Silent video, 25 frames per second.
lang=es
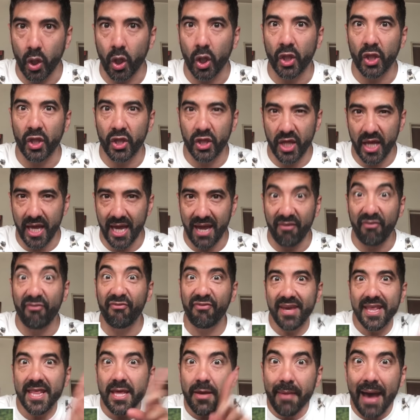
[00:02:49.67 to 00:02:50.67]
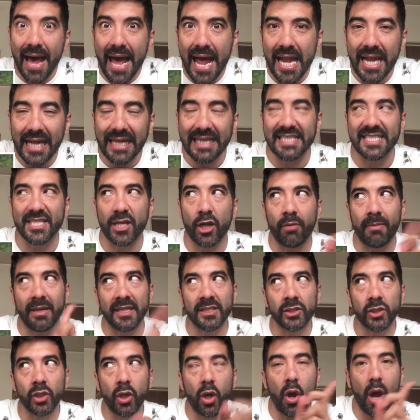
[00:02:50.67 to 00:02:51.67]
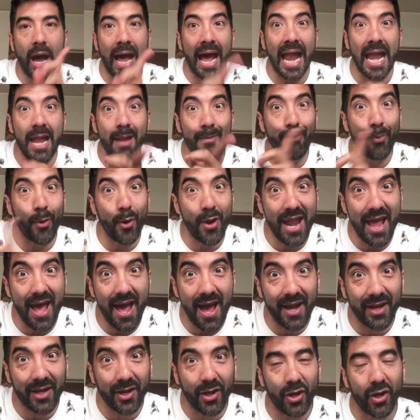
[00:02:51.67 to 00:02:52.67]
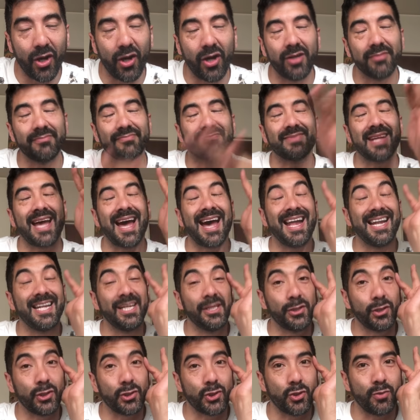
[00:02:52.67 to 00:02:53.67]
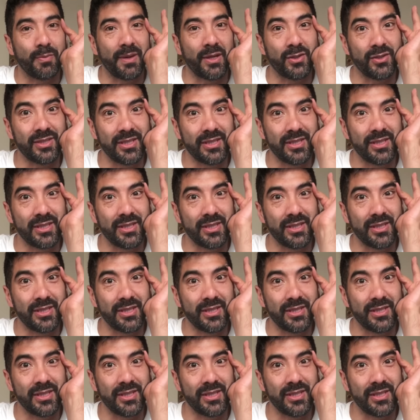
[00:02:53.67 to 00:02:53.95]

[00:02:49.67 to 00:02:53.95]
de Fedeval que se lo mandó al polaco, alto chupadón de